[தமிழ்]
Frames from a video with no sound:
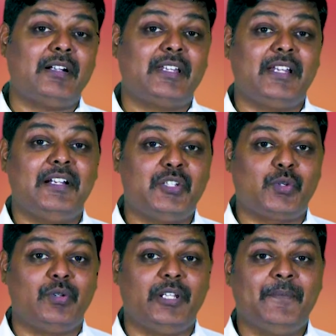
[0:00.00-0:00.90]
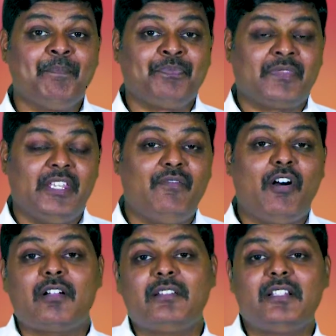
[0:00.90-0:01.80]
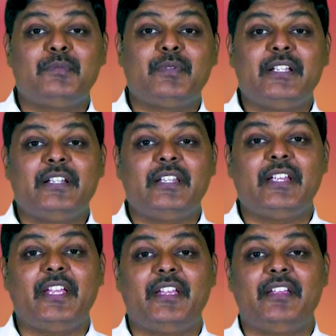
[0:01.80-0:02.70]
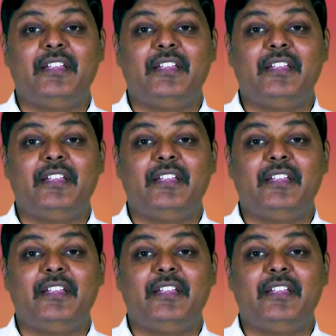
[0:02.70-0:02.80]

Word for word: மாட்டேன் என்று சொல்லி நீர் வாக்குத்தத்து பண்ணுகிறீரே